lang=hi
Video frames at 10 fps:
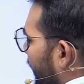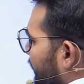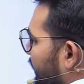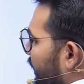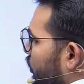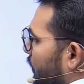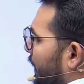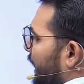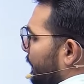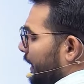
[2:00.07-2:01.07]
करें तो
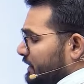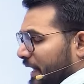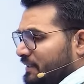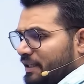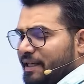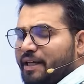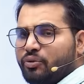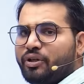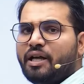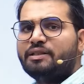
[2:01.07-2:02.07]
हमारे पास ऐसा नहीं कि
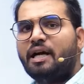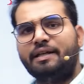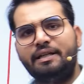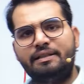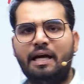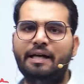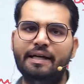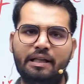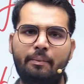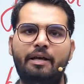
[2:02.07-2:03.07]
दुनिया जहान की सारी
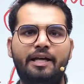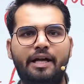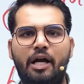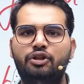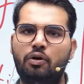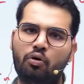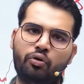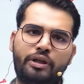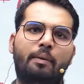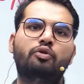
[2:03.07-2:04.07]
किताबें लेके आ जाओ और उन
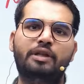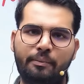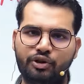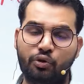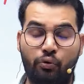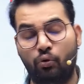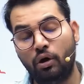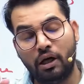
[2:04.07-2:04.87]
किताबों से एमसीक्यू करो